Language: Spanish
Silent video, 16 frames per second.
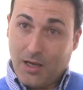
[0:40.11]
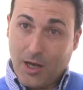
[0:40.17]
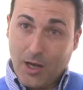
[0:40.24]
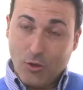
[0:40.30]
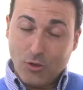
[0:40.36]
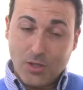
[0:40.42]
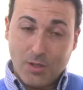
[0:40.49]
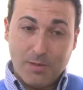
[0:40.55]

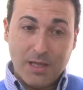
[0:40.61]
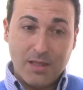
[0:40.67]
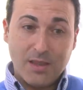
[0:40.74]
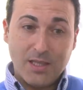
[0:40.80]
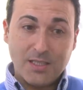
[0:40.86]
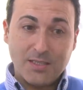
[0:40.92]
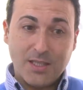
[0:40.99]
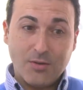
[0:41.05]
a los
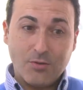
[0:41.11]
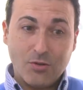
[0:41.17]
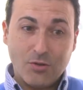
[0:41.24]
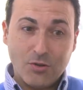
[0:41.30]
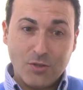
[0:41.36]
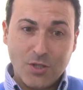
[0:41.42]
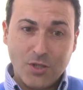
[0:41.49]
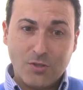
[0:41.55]
avances
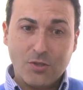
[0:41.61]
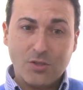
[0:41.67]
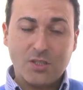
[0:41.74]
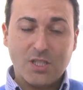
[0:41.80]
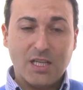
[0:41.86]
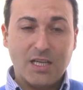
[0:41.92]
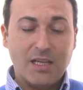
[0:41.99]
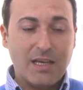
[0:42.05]

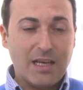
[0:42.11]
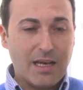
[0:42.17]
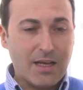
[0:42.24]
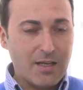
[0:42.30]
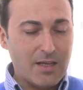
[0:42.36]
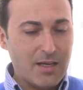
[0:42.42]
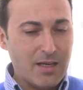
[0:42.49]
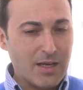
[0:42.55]
tecnológicos y la,